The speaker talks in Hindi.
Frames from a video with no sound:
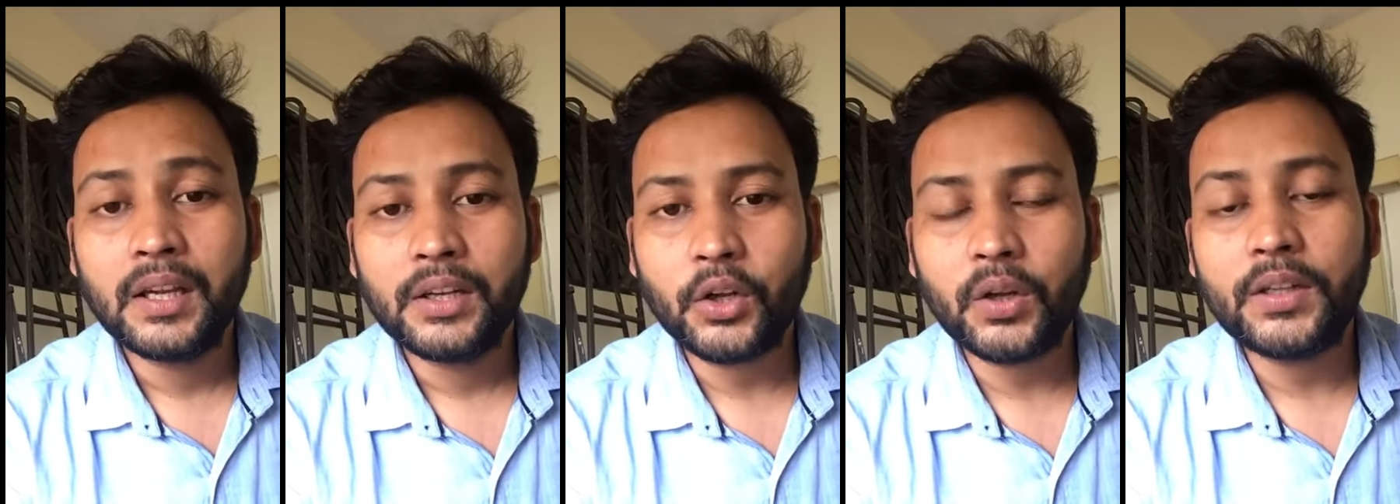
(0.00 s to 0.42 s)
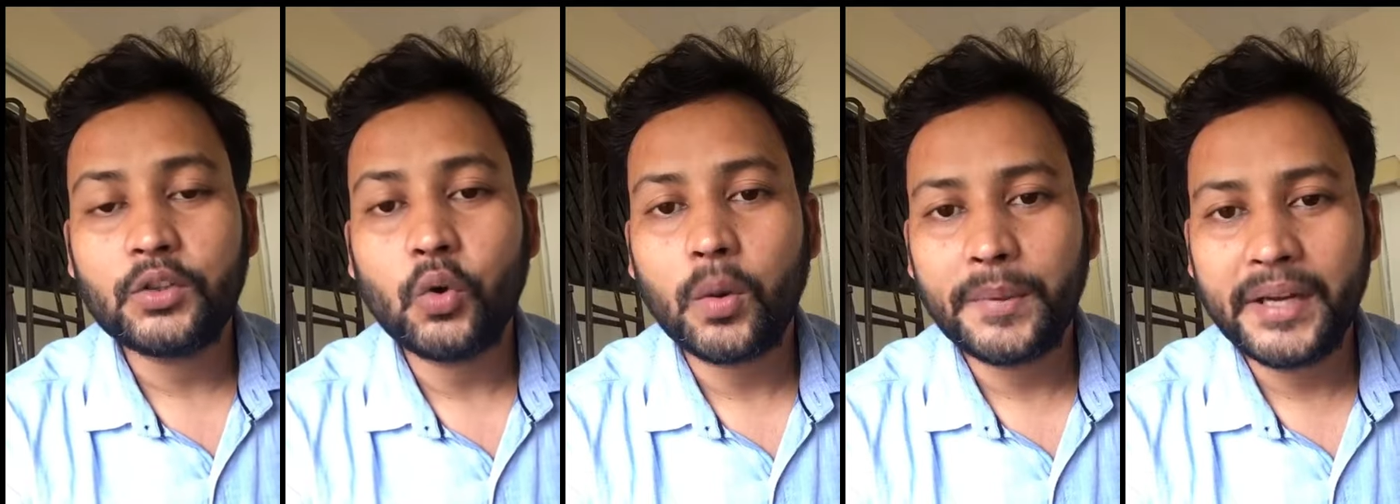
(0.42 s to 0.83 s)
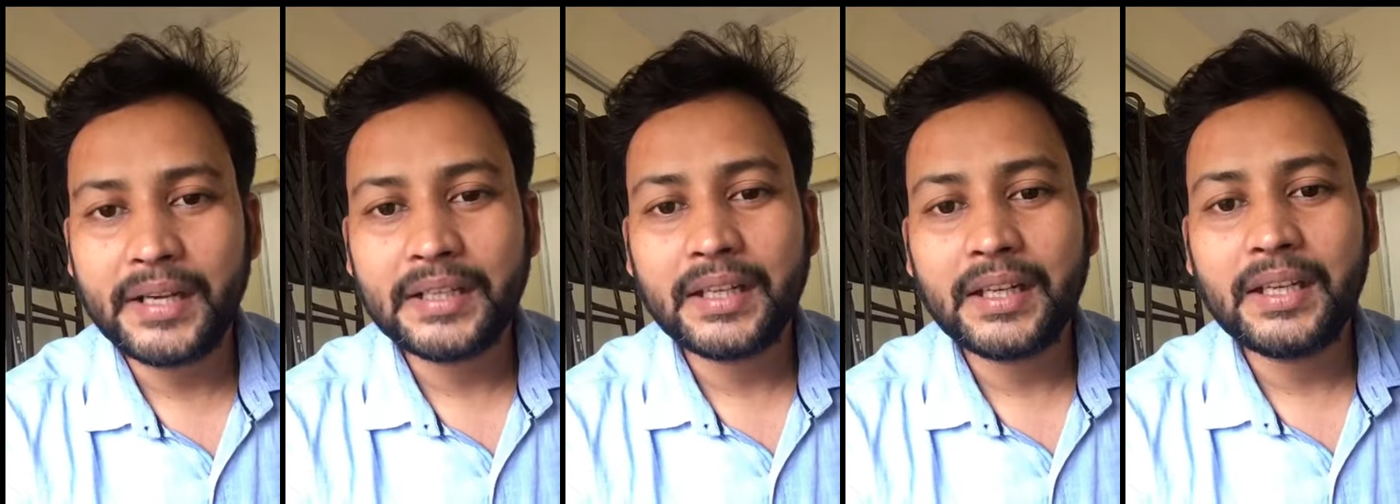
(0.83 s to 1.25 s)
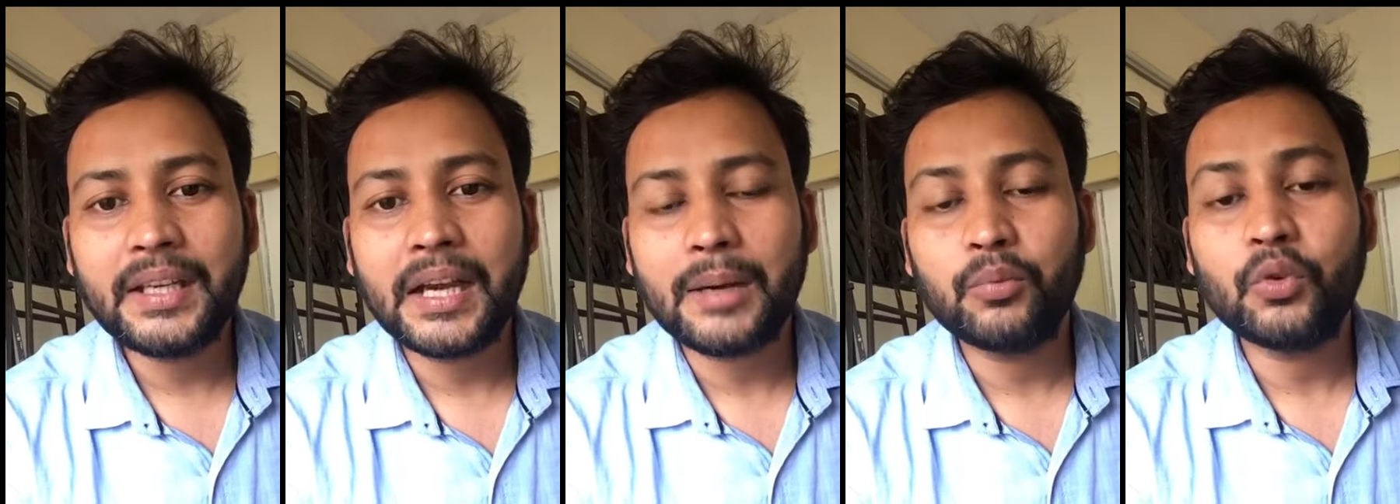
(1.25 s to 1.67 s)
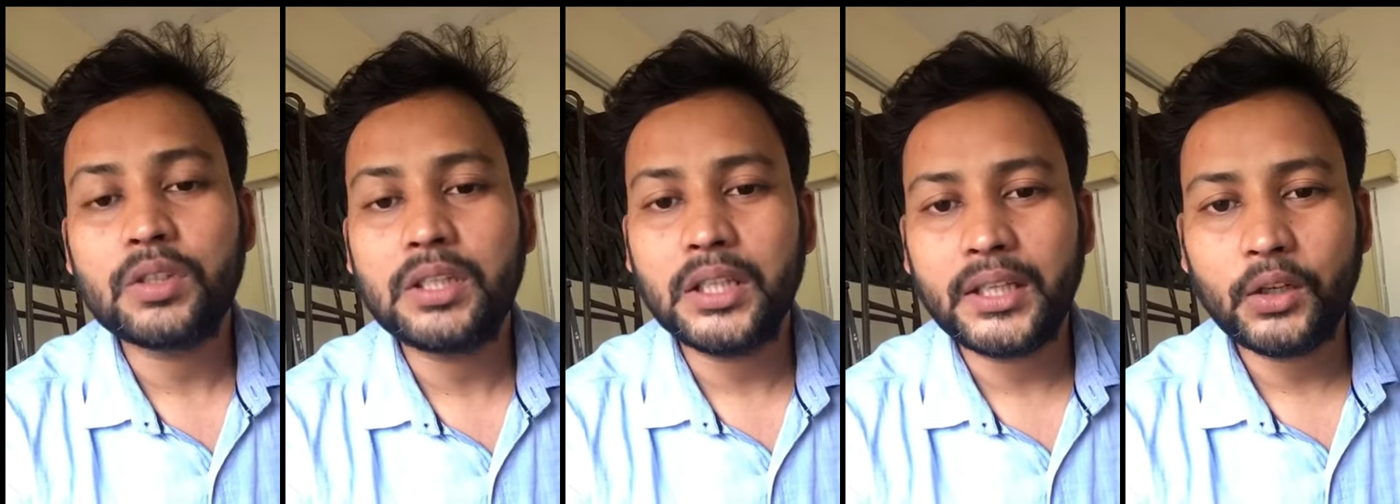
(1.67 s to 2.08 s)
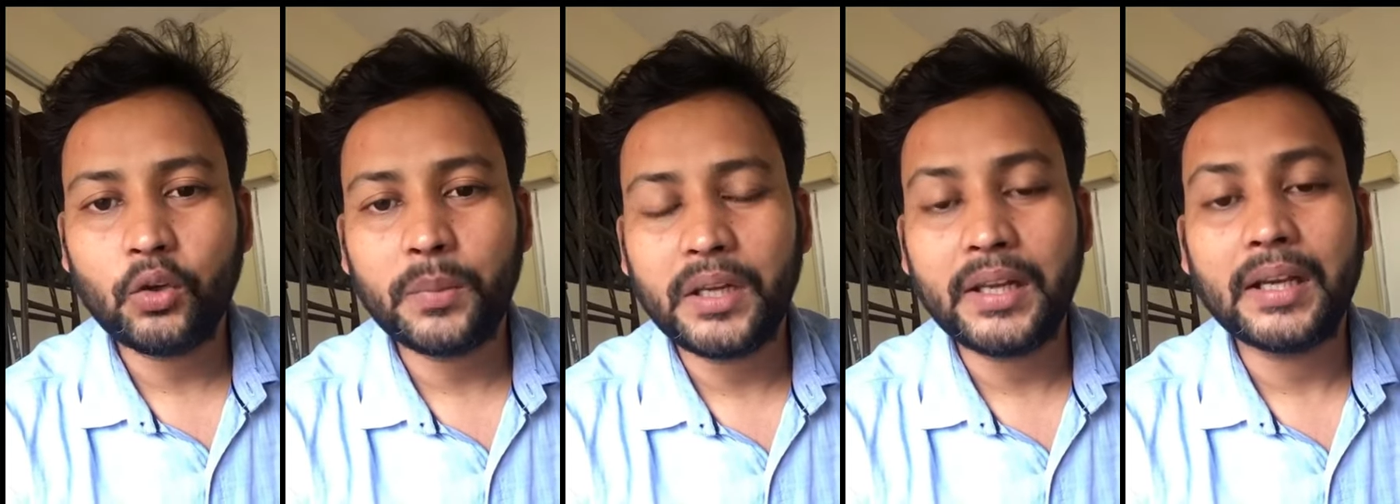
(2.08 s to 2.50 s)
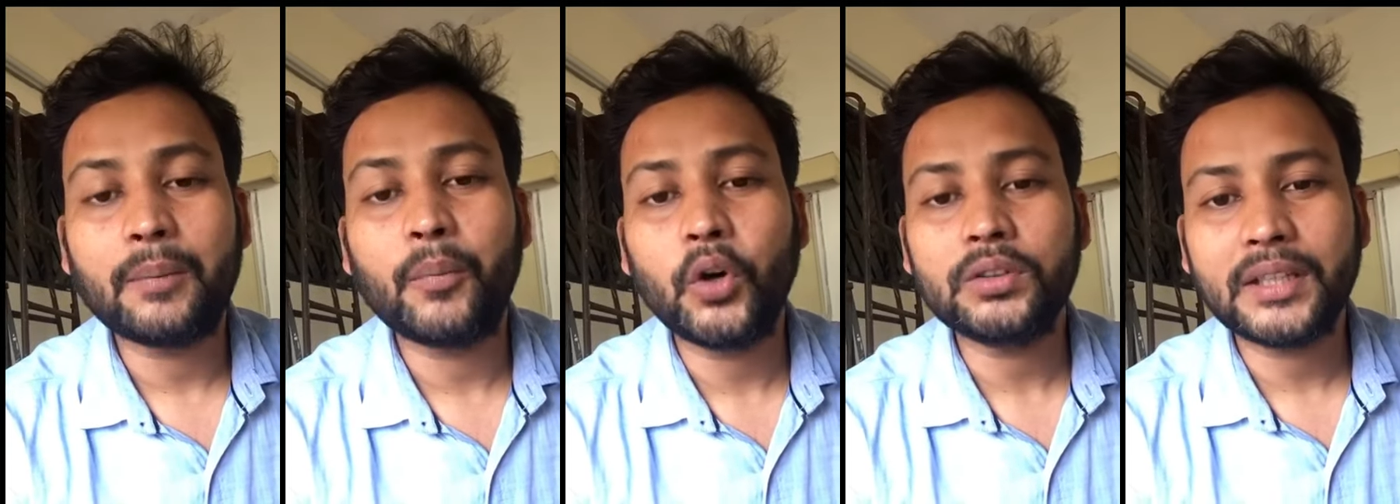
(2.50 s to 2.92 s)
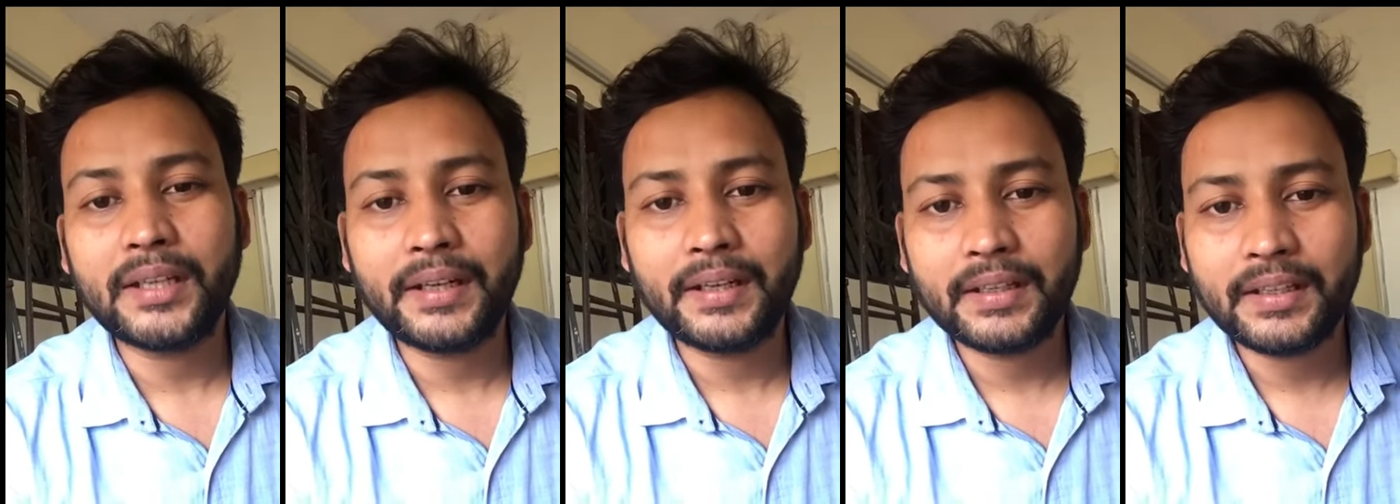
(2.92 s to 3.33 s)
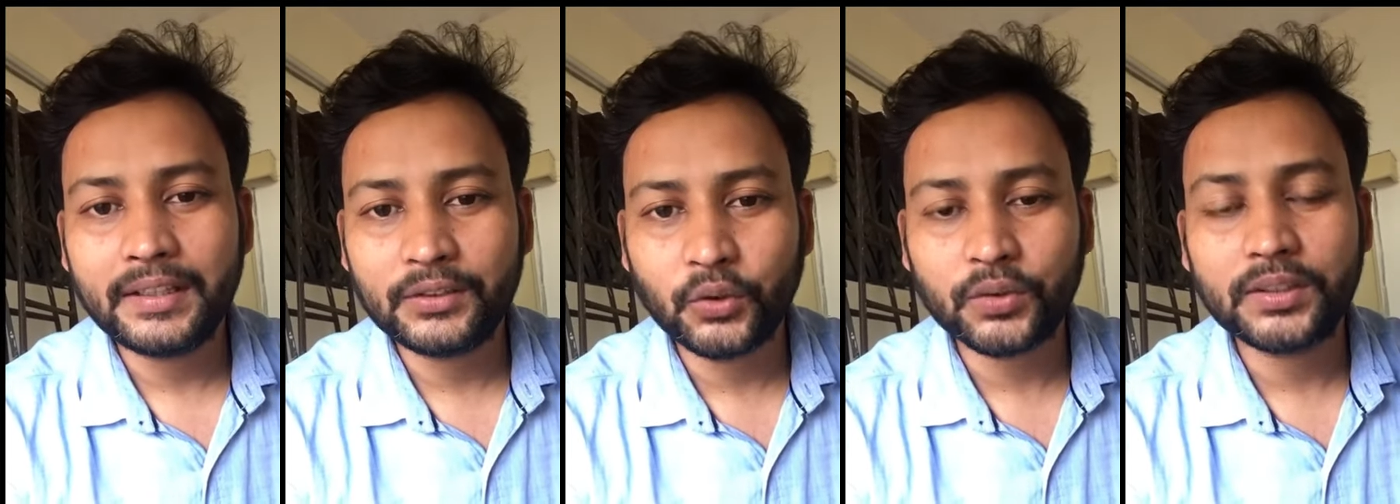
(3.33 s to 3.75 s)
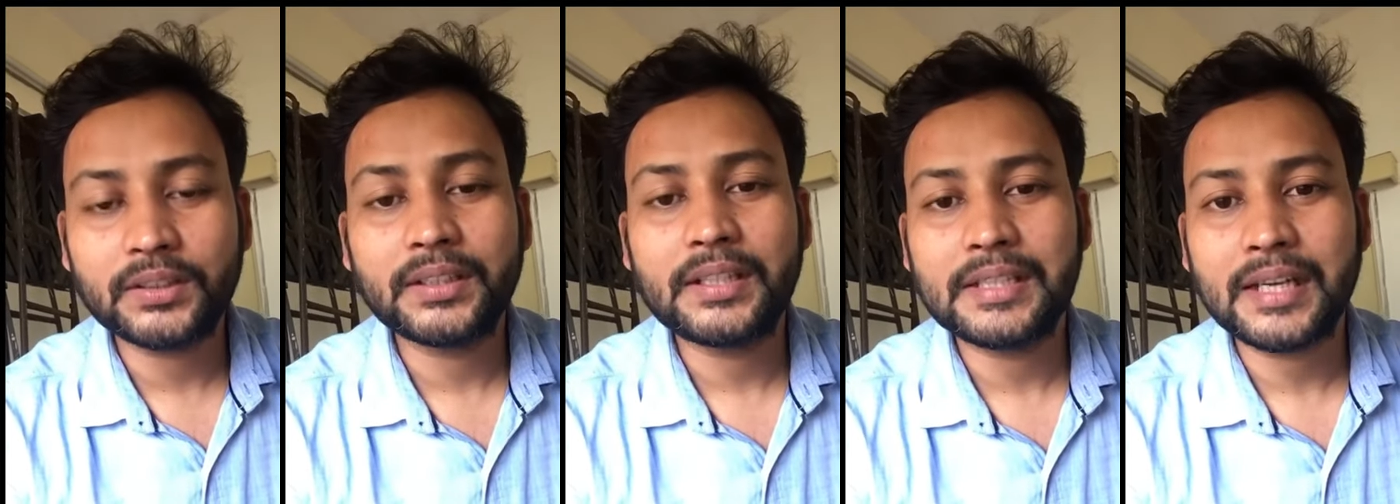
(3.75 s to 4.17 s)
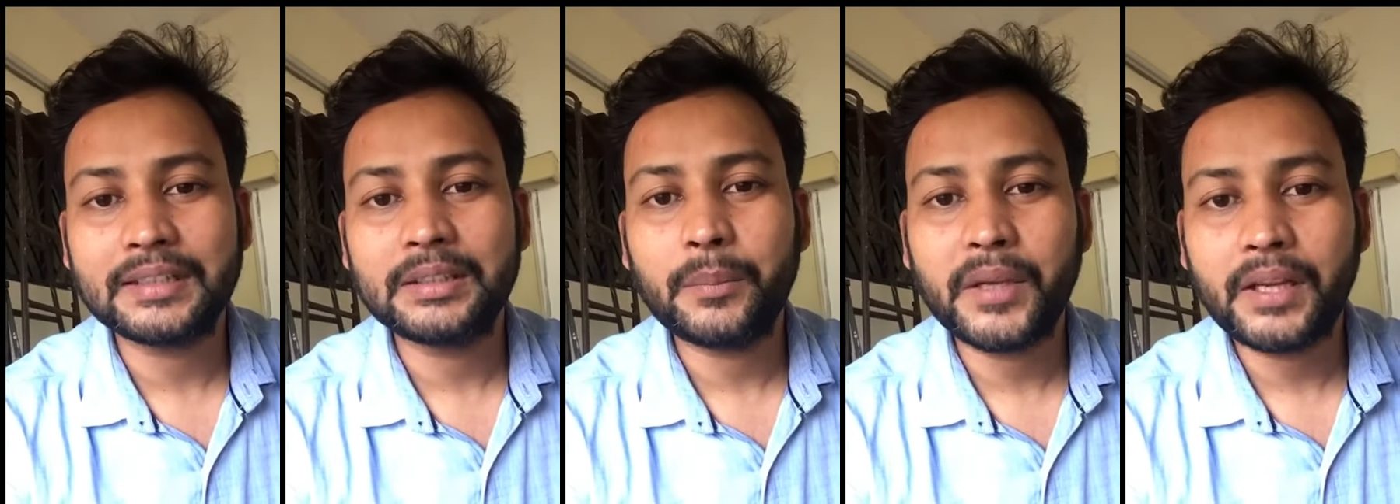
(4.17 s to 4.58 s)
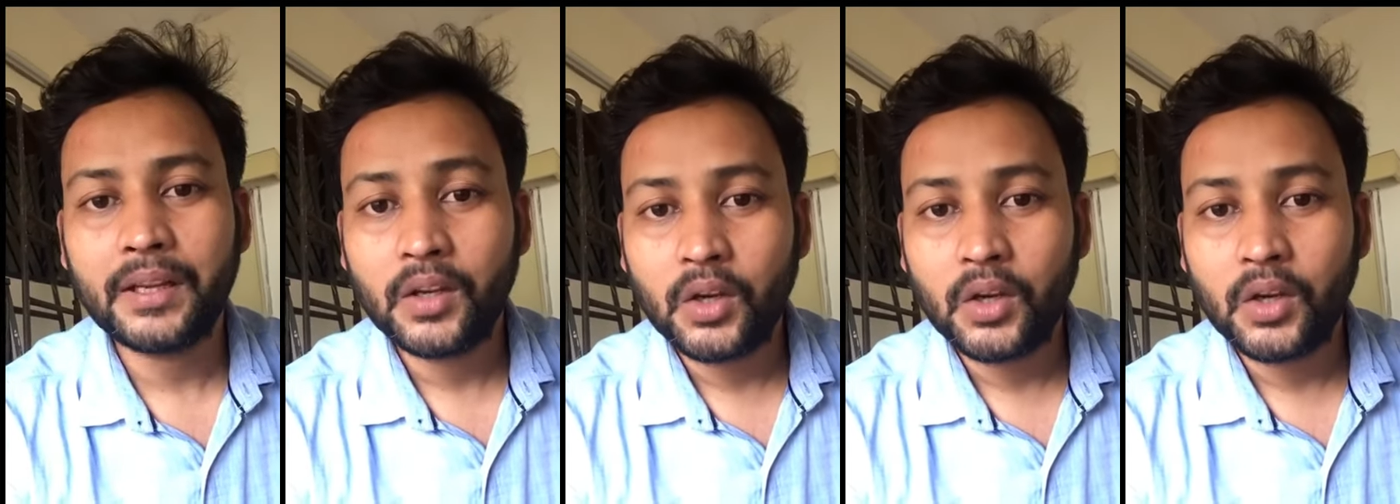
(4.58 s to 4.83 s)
नॉलेज को अपडेट करेगी आपको सीखने को मिलेगा बहुत सारे रिसोर्सेज हैं जहाँ से मैं